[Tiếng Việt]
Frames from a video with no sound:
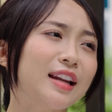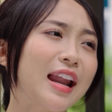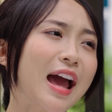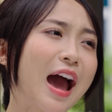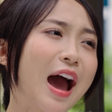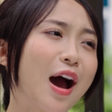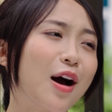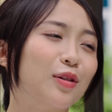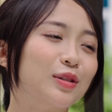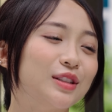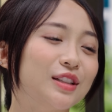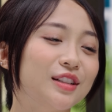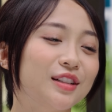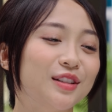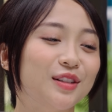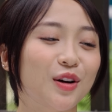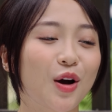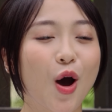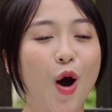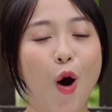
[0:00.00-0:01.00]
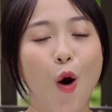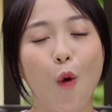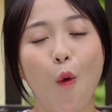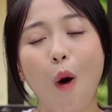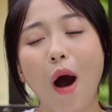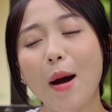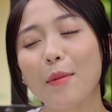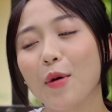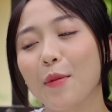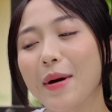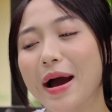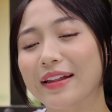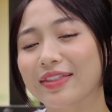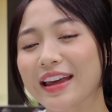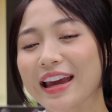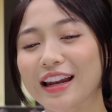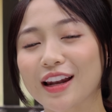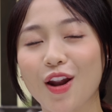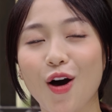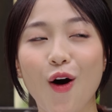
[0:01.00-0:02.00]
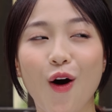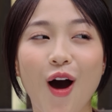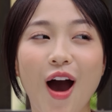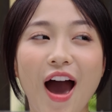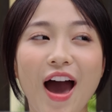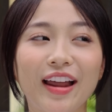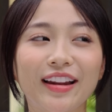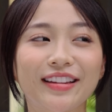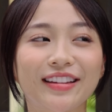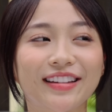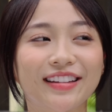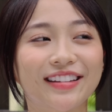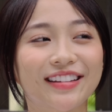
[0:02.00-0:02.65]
như nào Chứ qua một bài test lộ hết